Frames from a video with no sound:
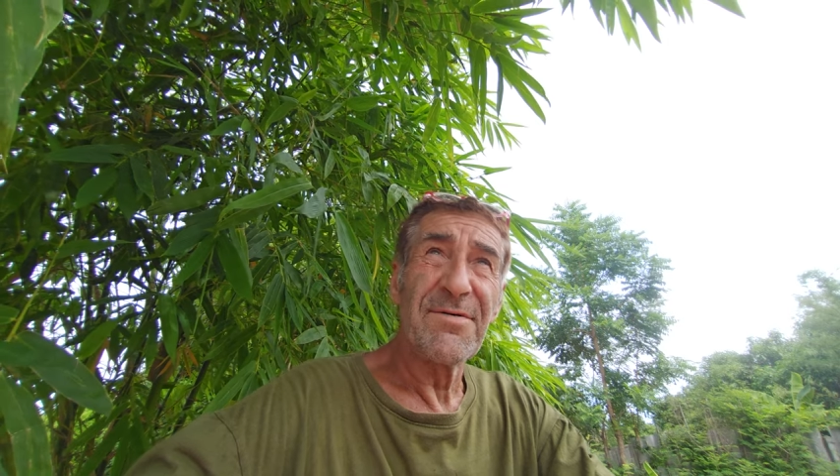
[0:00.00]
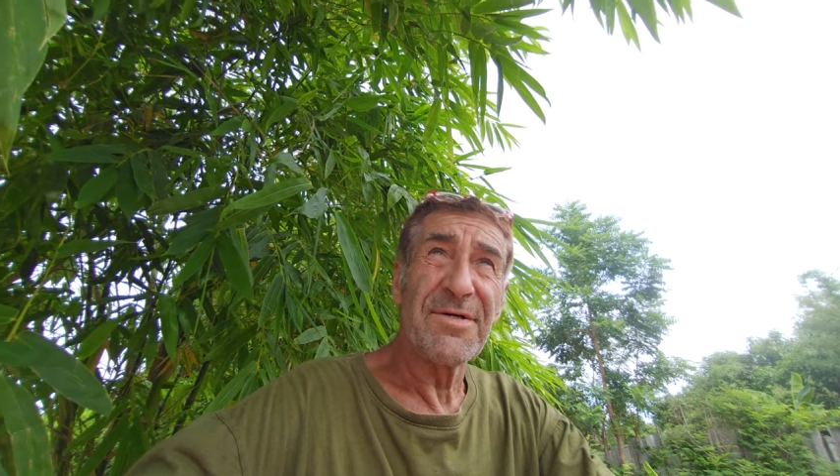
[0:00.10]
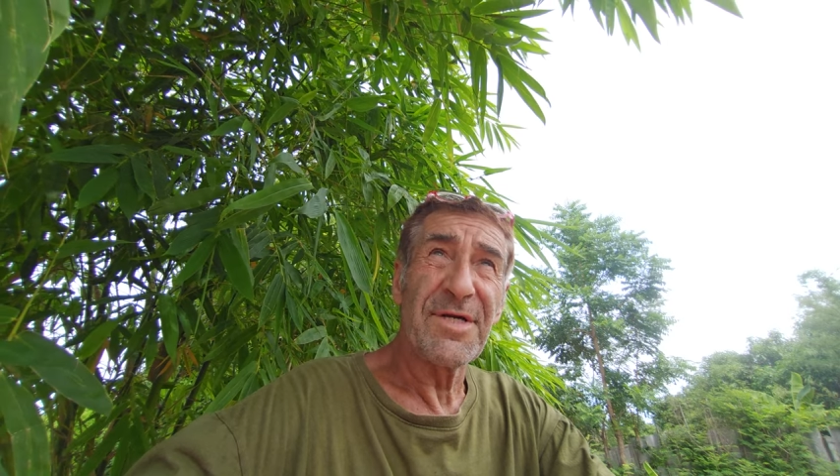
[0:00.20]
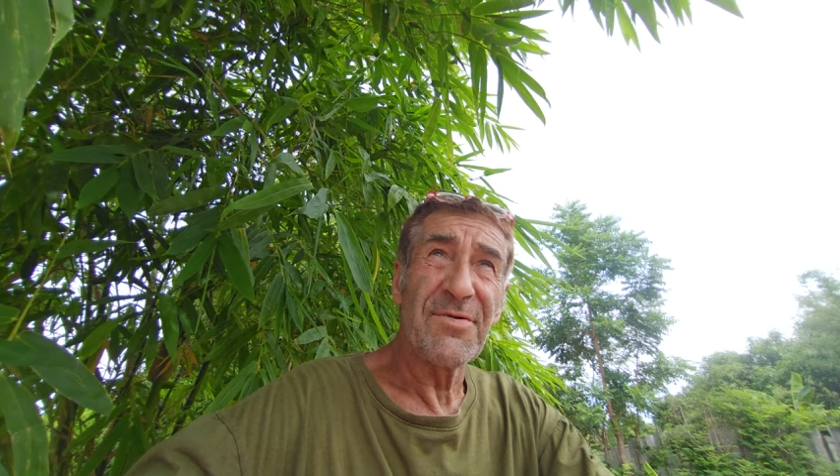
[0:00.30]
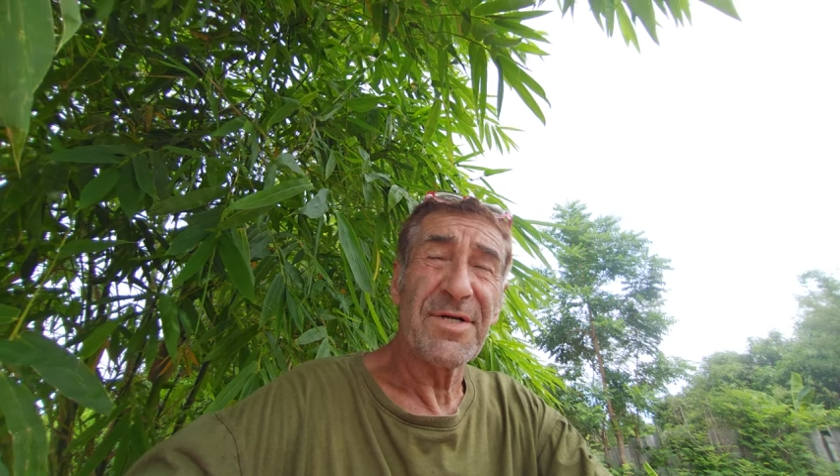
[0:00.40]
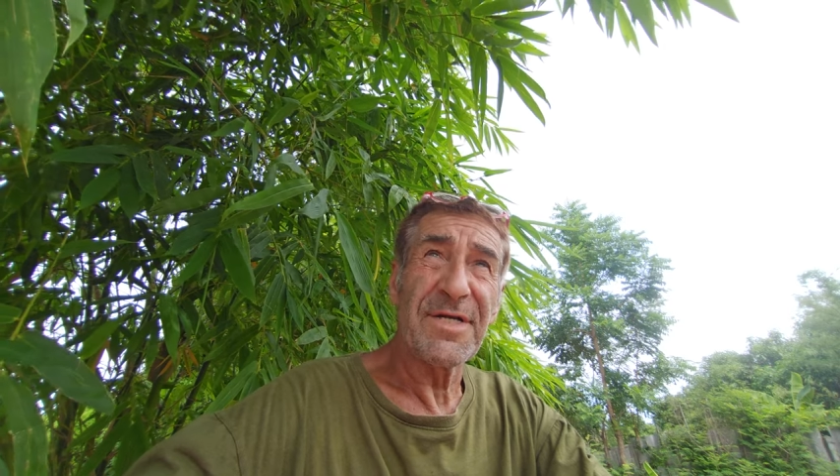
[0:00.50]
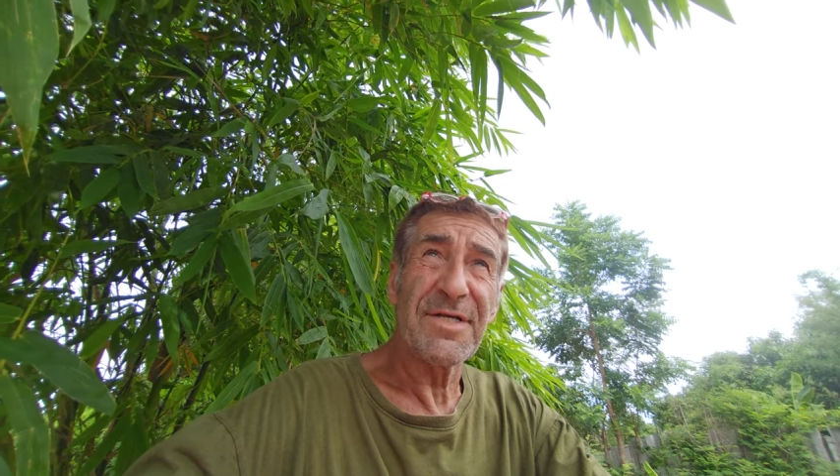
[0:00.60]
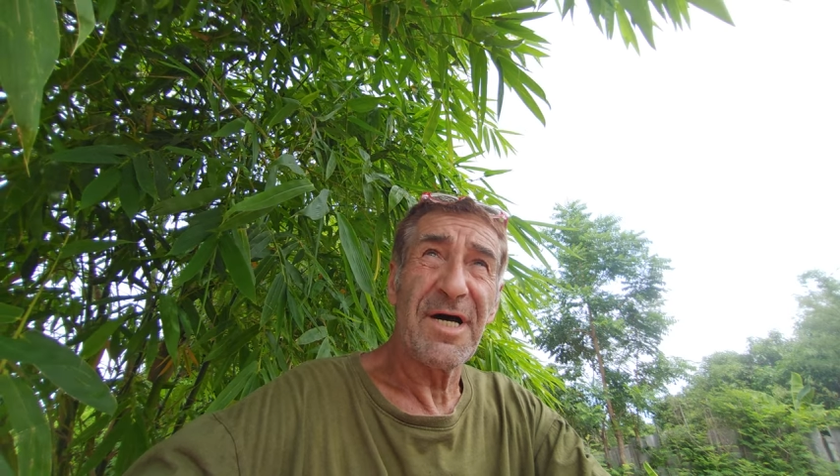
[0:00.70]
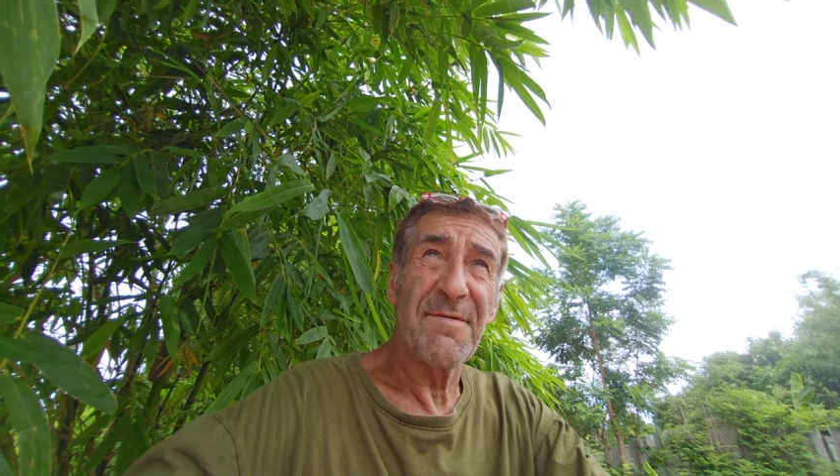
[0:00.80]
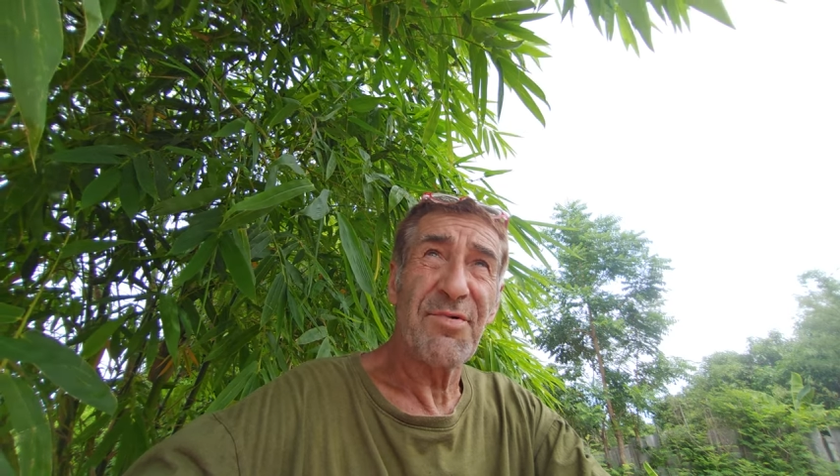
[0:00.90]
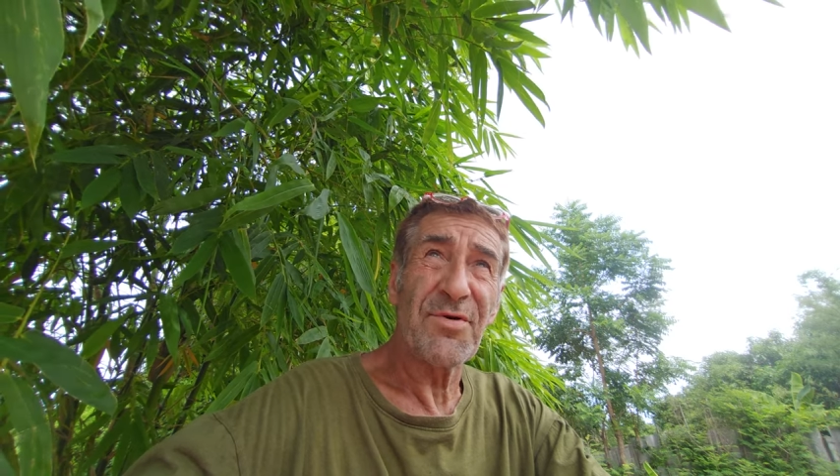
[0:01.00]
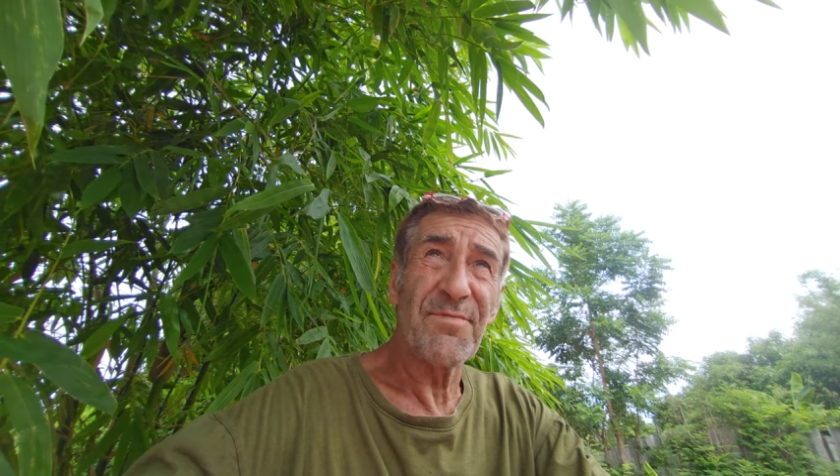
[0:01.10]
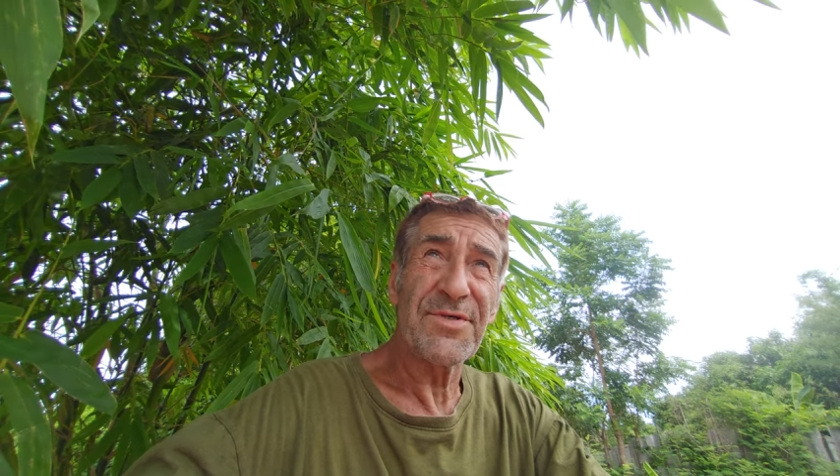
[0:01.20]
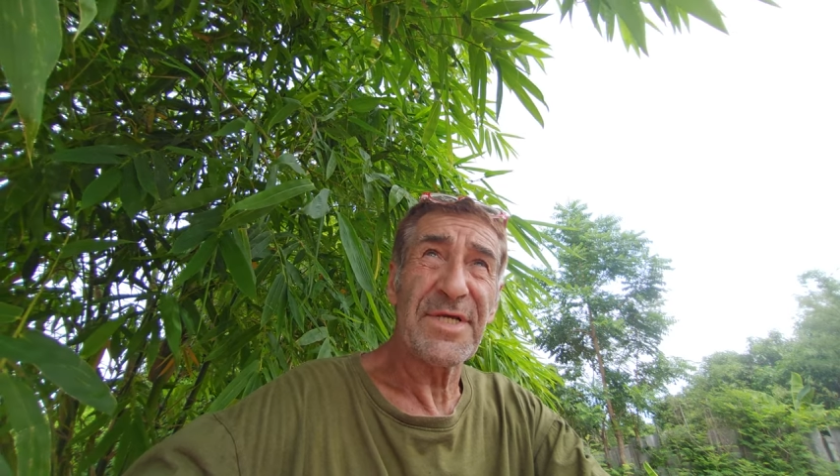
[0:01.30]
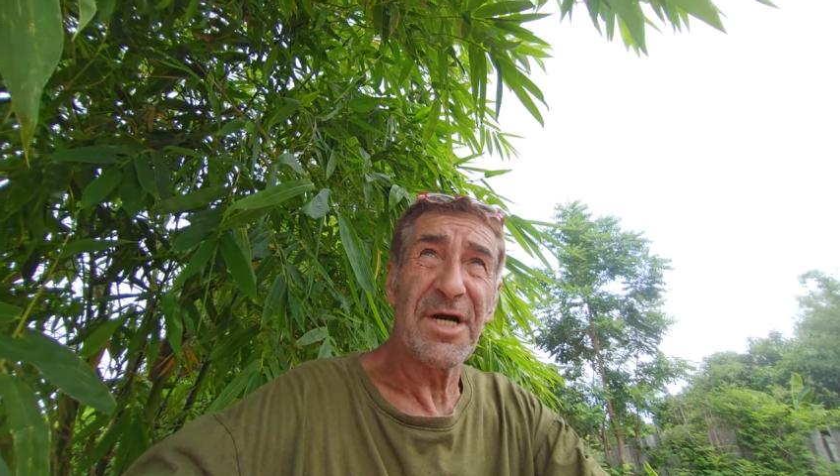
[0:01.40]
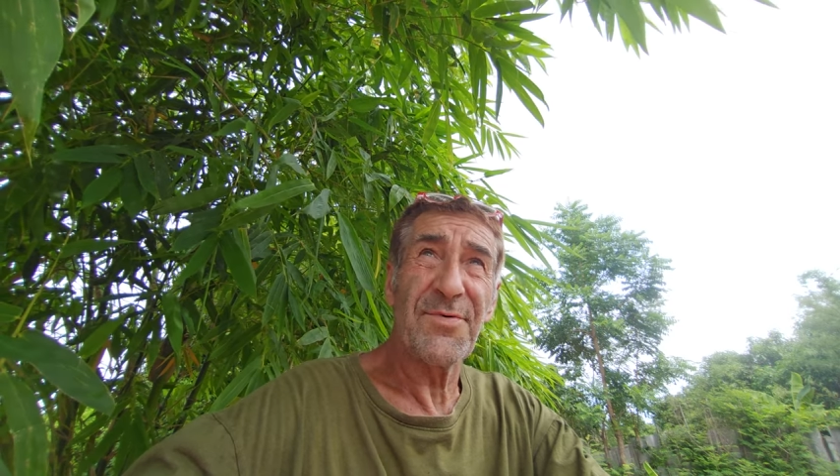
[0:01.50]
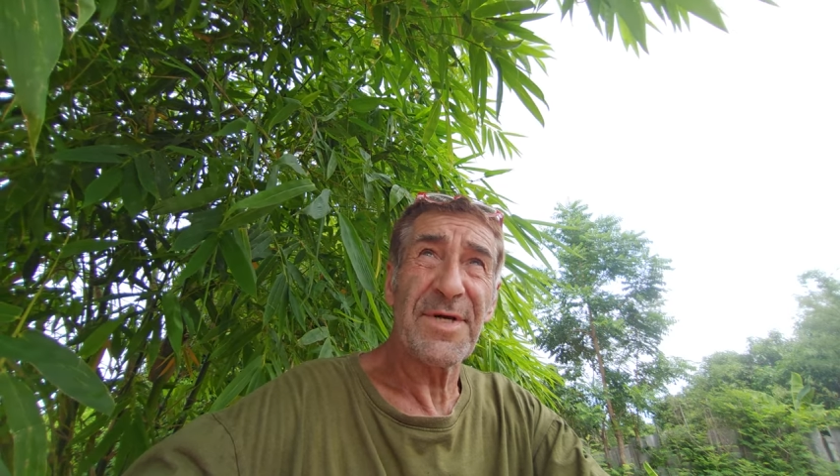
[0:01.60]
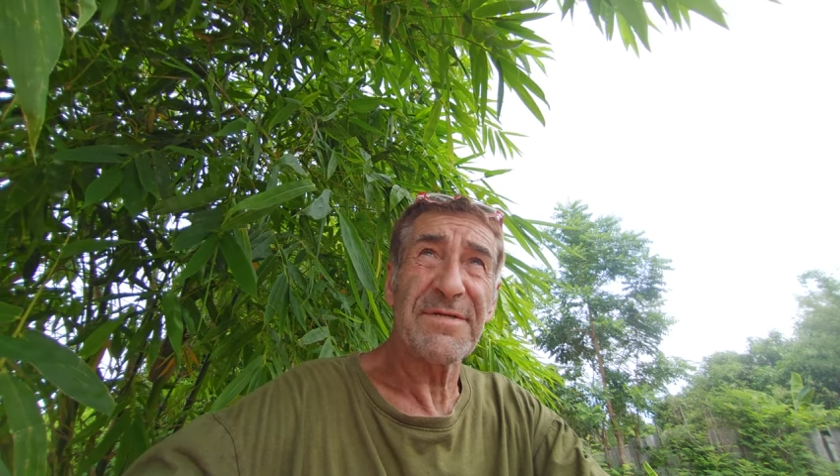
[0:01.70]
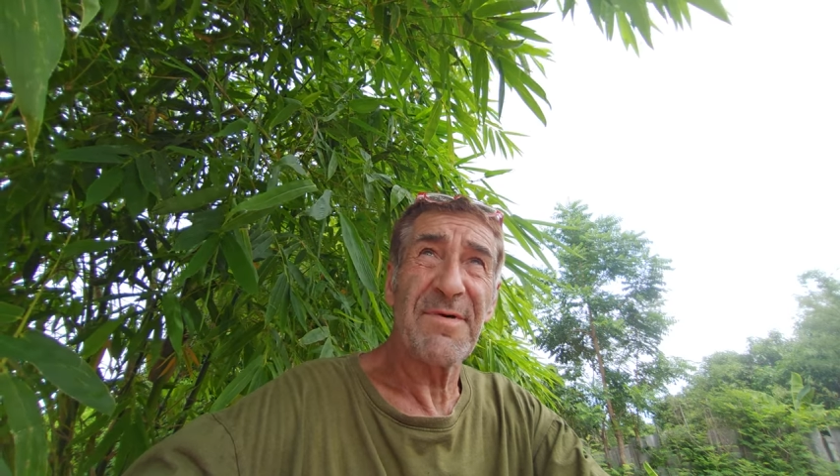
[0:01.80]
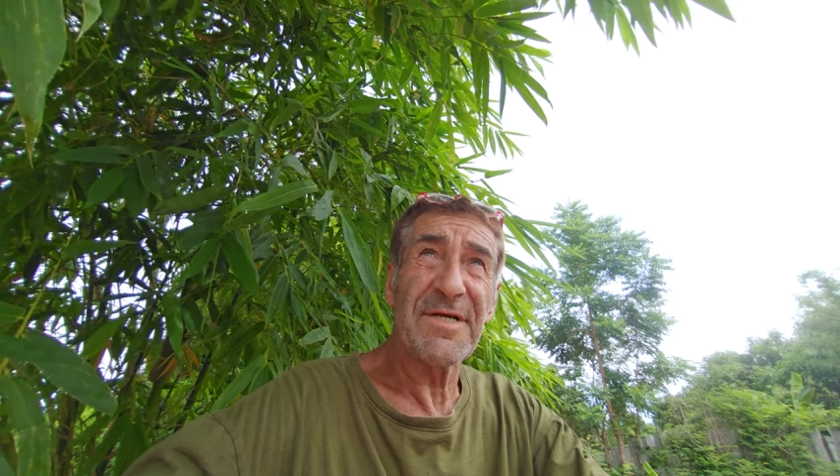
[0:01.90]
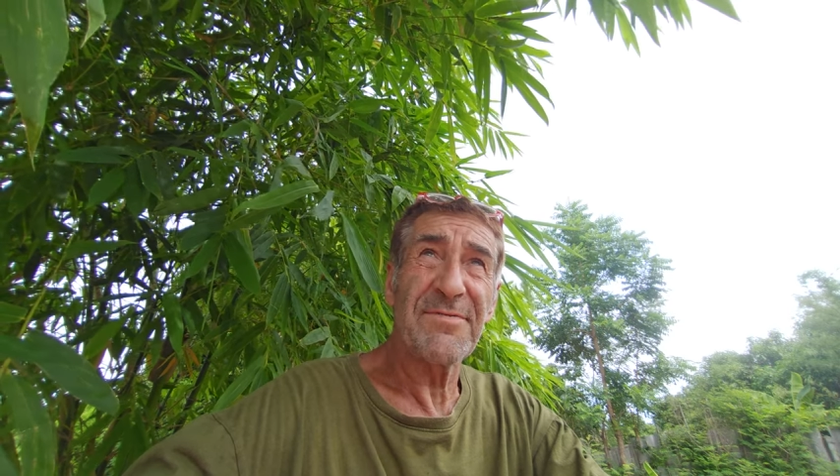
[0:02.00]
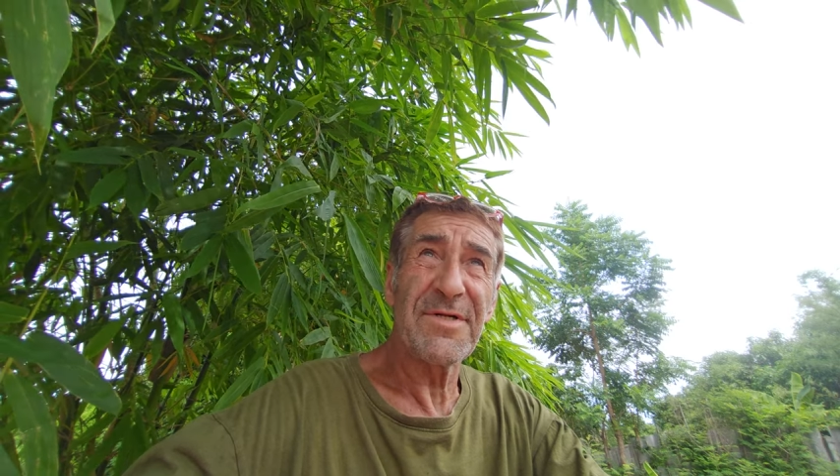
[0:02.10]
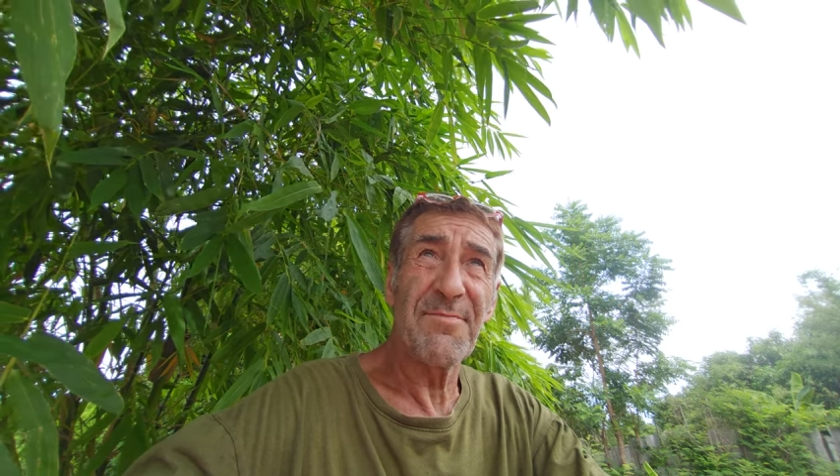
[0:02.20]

Und dann unter den Carport muss ich auch was machen,